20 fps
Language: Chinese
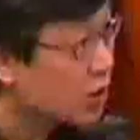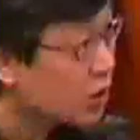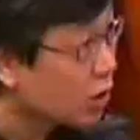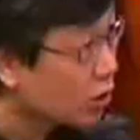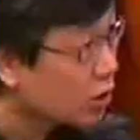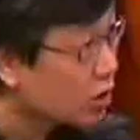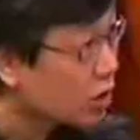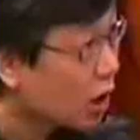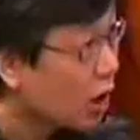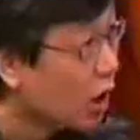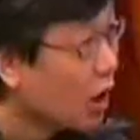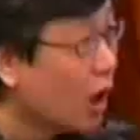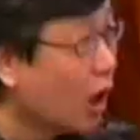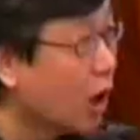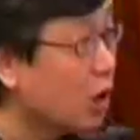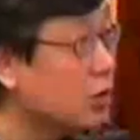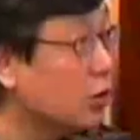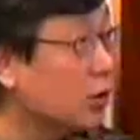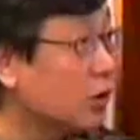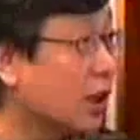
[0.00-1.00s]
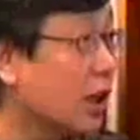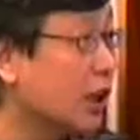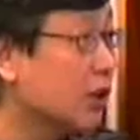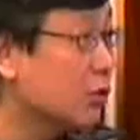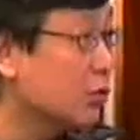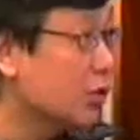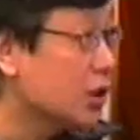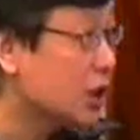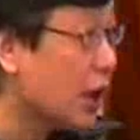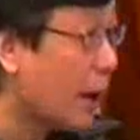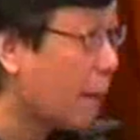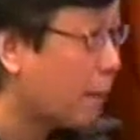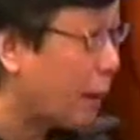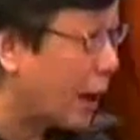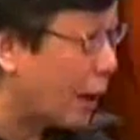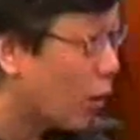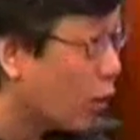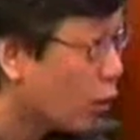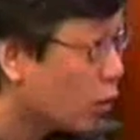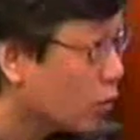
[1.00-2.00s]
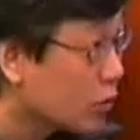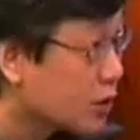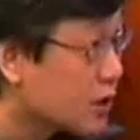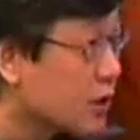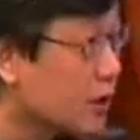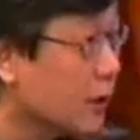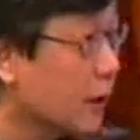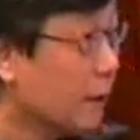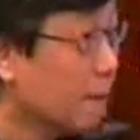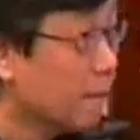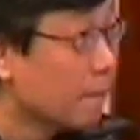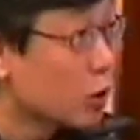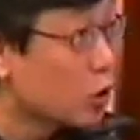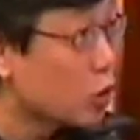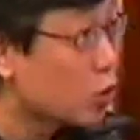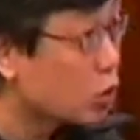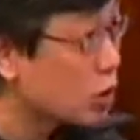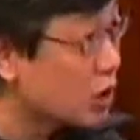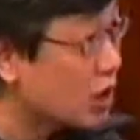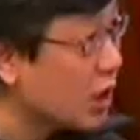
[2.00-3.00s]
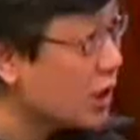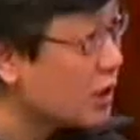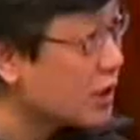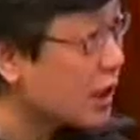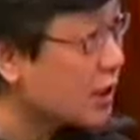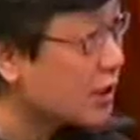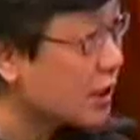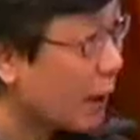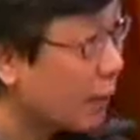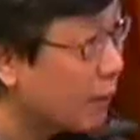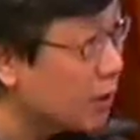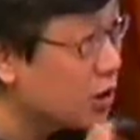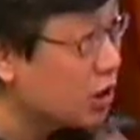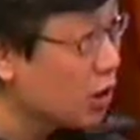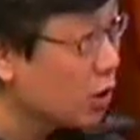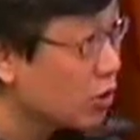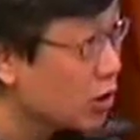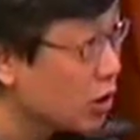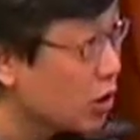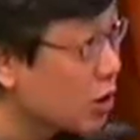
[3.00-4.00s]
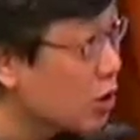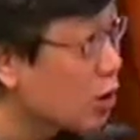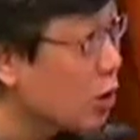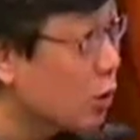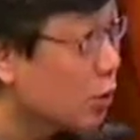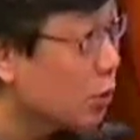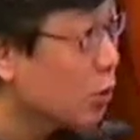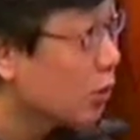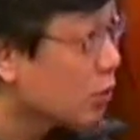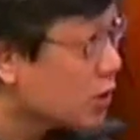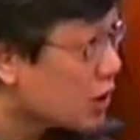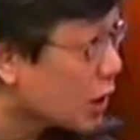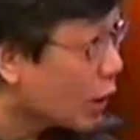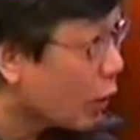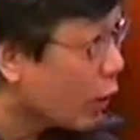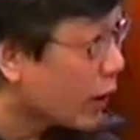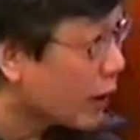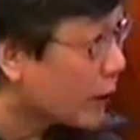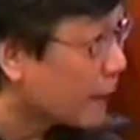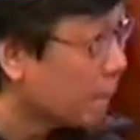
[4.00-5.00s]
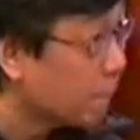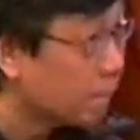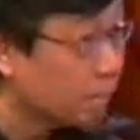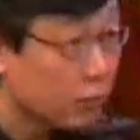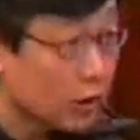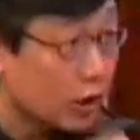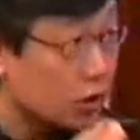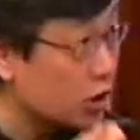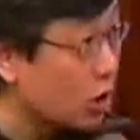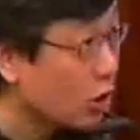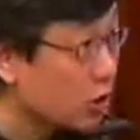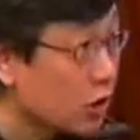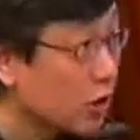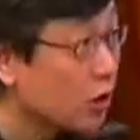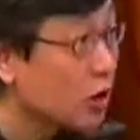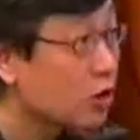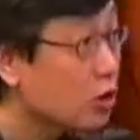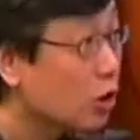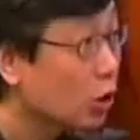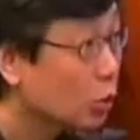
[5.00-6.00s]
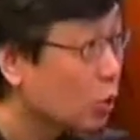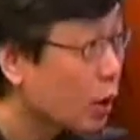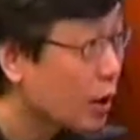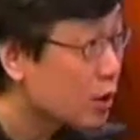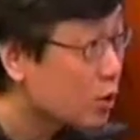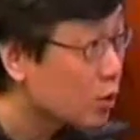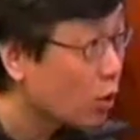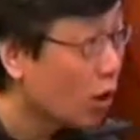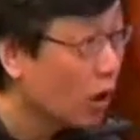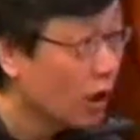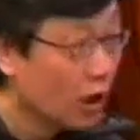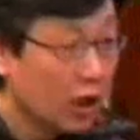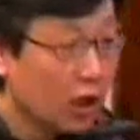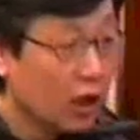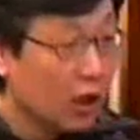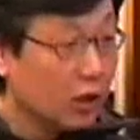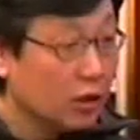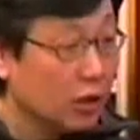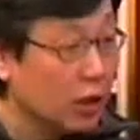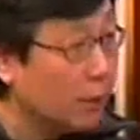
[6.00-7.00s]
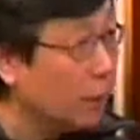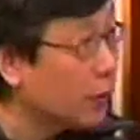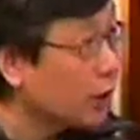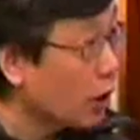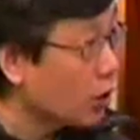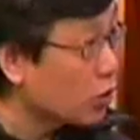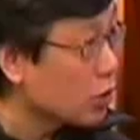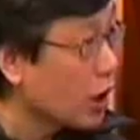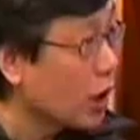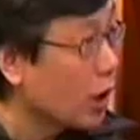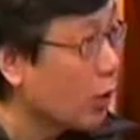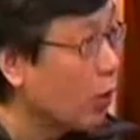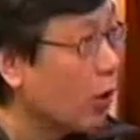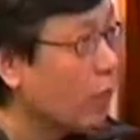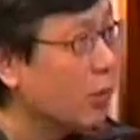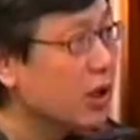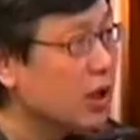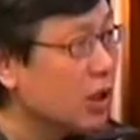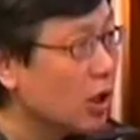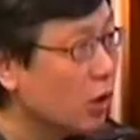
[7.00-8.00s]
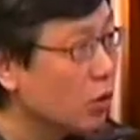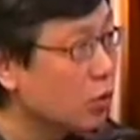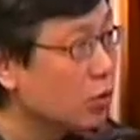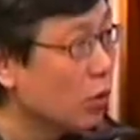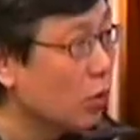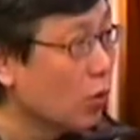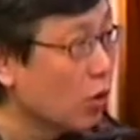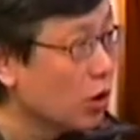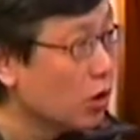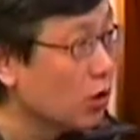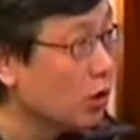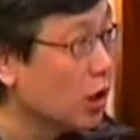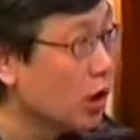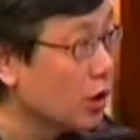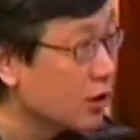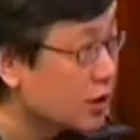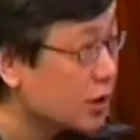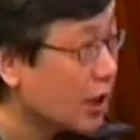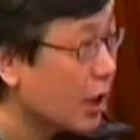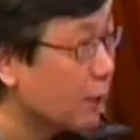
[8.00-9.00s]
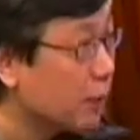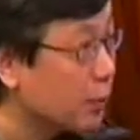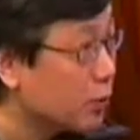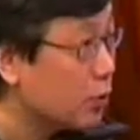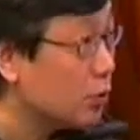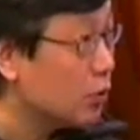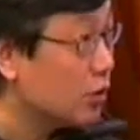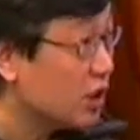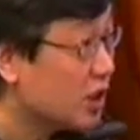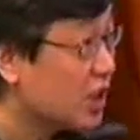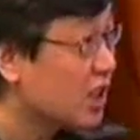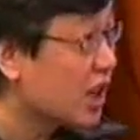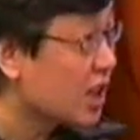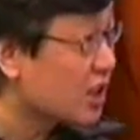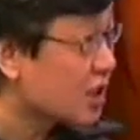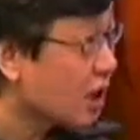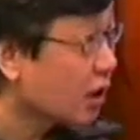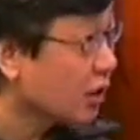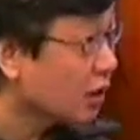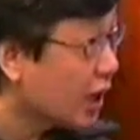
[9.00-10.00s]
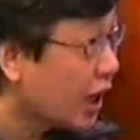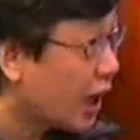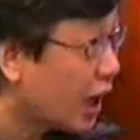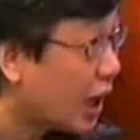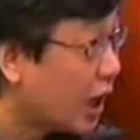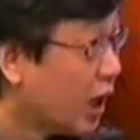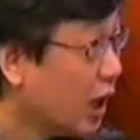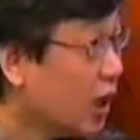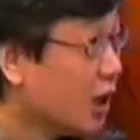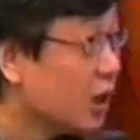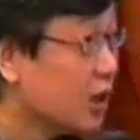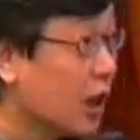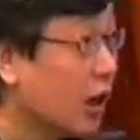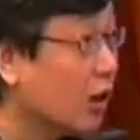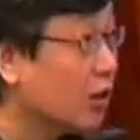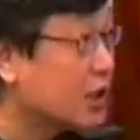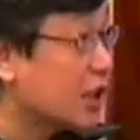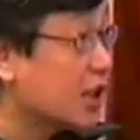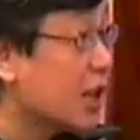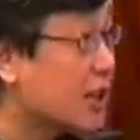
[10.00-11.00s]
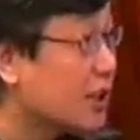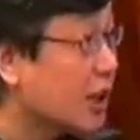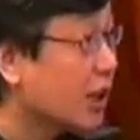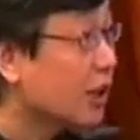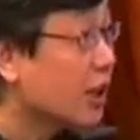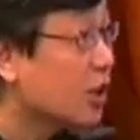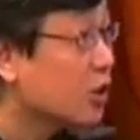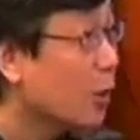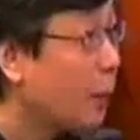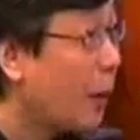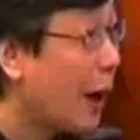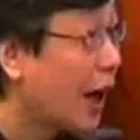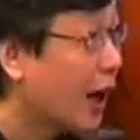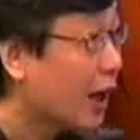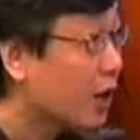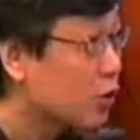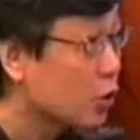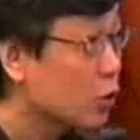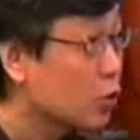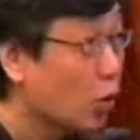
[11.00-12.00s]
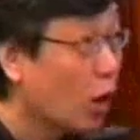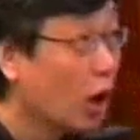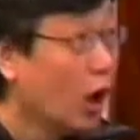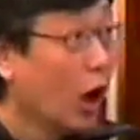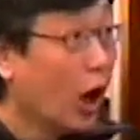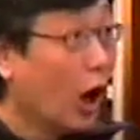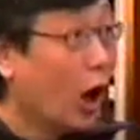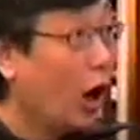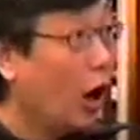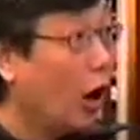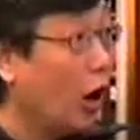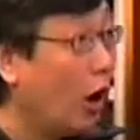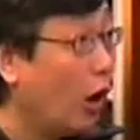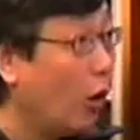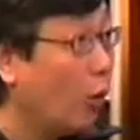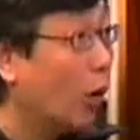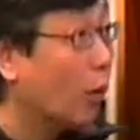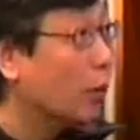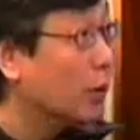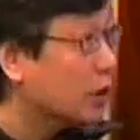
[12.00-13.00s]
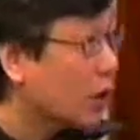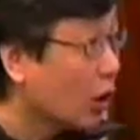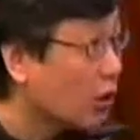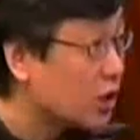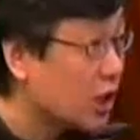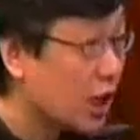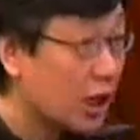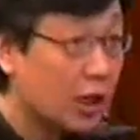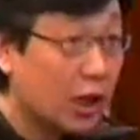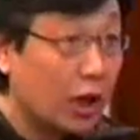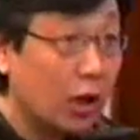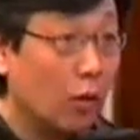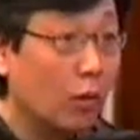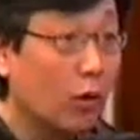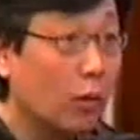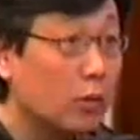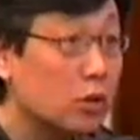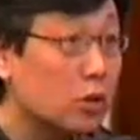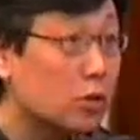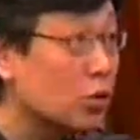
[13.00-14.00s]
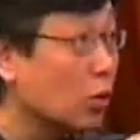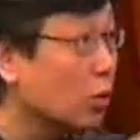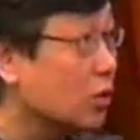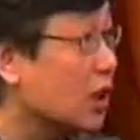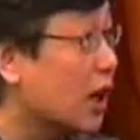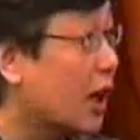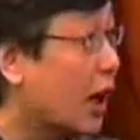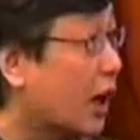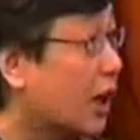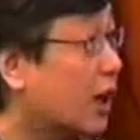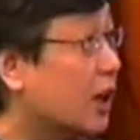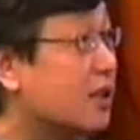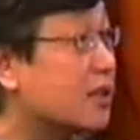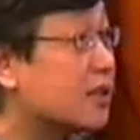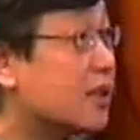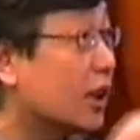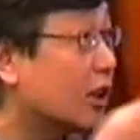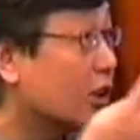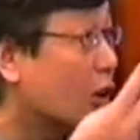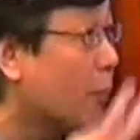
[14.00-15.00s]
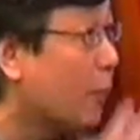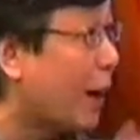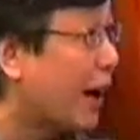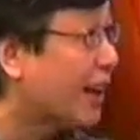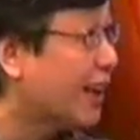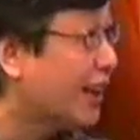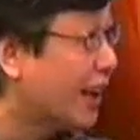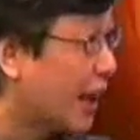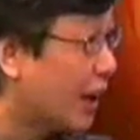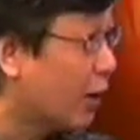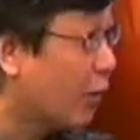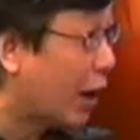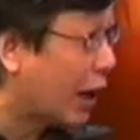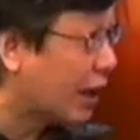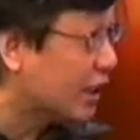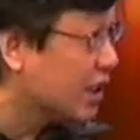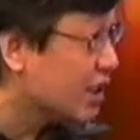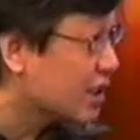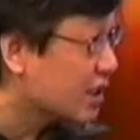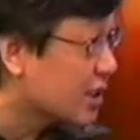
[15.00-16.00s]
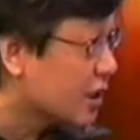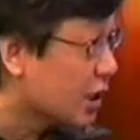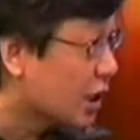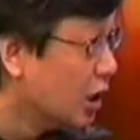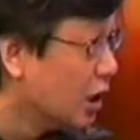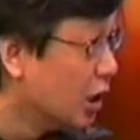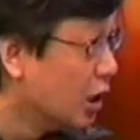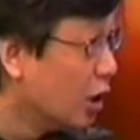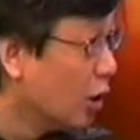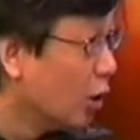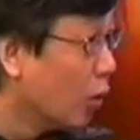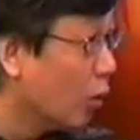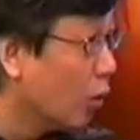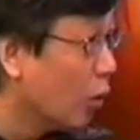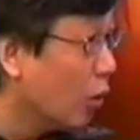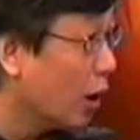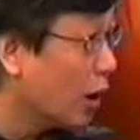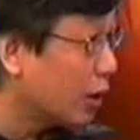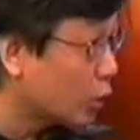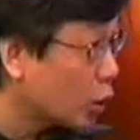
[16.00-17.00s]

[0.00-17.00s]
出什么交涉，而且盯住一家百货公司。现在咱们交涉的是旅游协会，交涉的手段说。你不道歉，我们以后中国游客再不去你这家商店，然后这家商店就怕了，就说好好好，我们道歉，然后我们送这两个人再到巴黎来玩一次，是